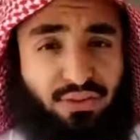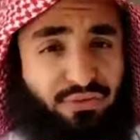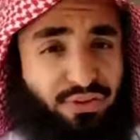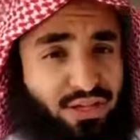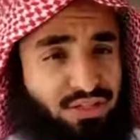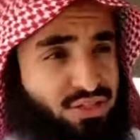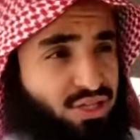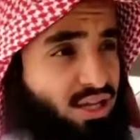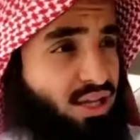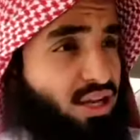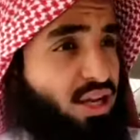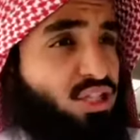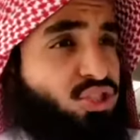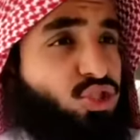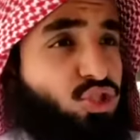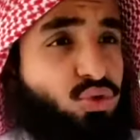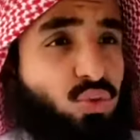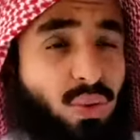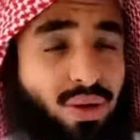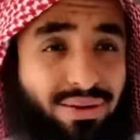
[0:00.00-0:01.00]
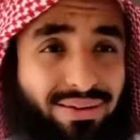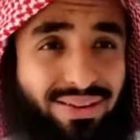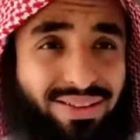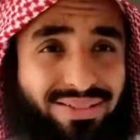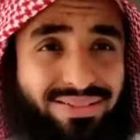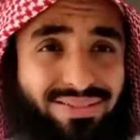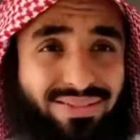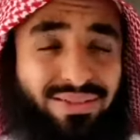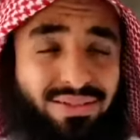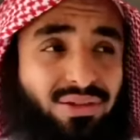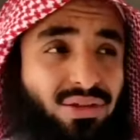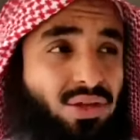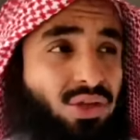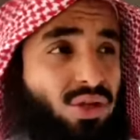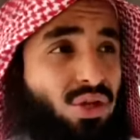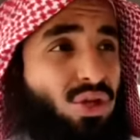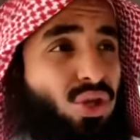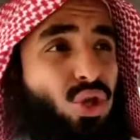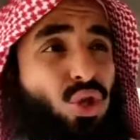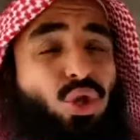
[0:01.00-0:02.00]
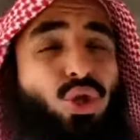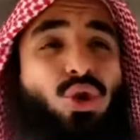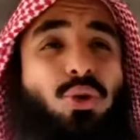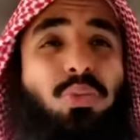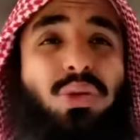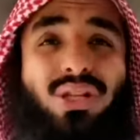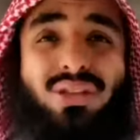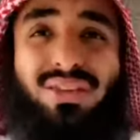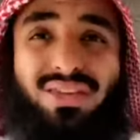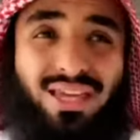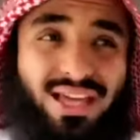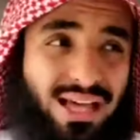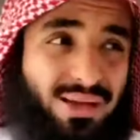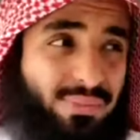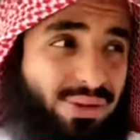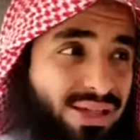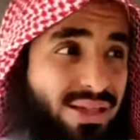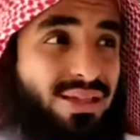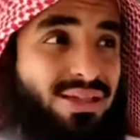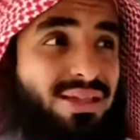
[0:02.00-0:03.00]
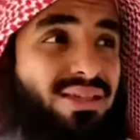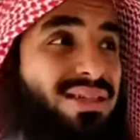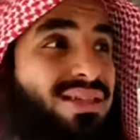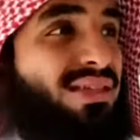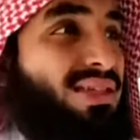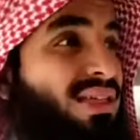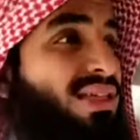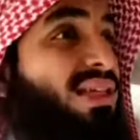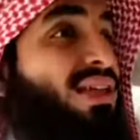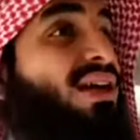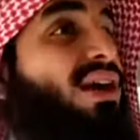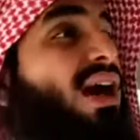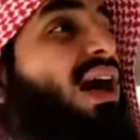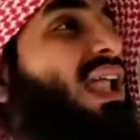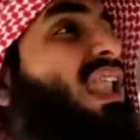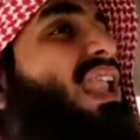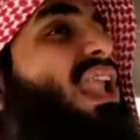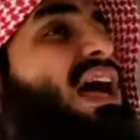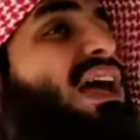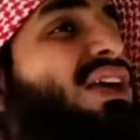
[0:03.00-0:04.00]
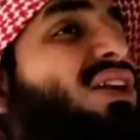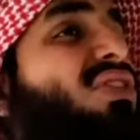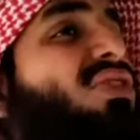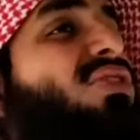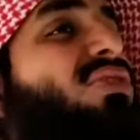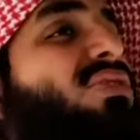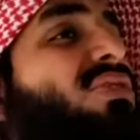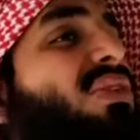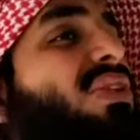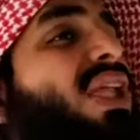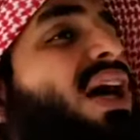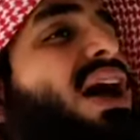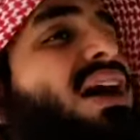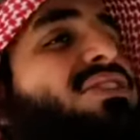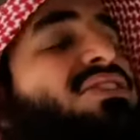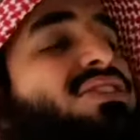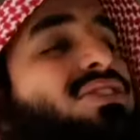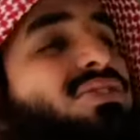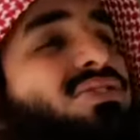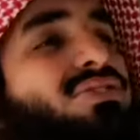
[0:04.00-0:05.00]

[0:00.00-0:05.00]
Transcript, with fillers: يا شيخ لا تتورط يوم القيامة قال لا ينظر الله عز